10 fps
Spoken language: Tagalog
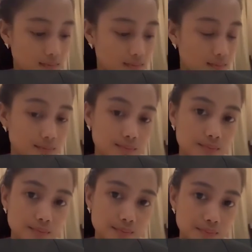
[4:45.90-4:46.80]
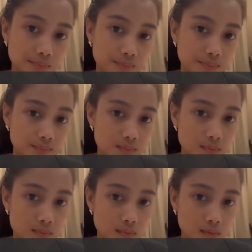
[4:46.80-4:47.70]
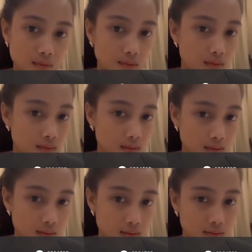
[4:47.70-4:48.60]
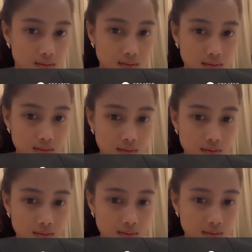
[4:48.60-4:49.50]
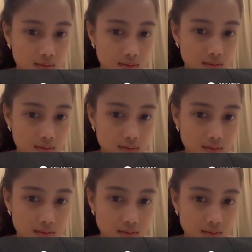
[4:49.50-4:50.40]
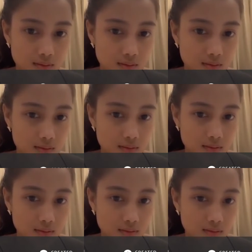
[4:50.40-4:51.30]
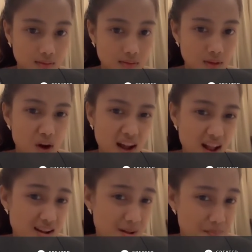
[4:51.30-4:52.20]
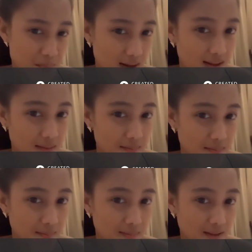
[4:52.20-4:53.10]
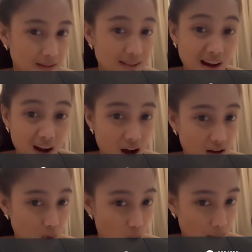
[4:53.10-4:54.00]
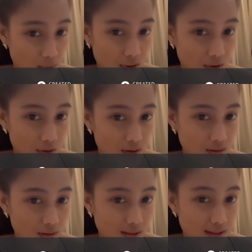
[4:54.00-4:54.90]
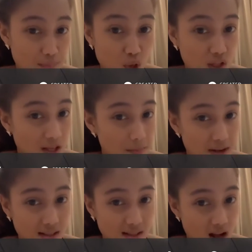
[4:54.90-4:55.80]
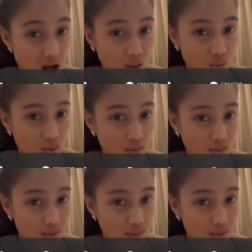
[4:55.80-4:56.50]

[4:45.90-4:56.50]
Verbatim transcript: eh, bakit sa dami na nanligaw sa'yo, ako pa sinagot mo? Eh, hindi naman ako gwapo. Okay lang yun, babe. Di ka nga gwapo. Pero hindi ka naman gago.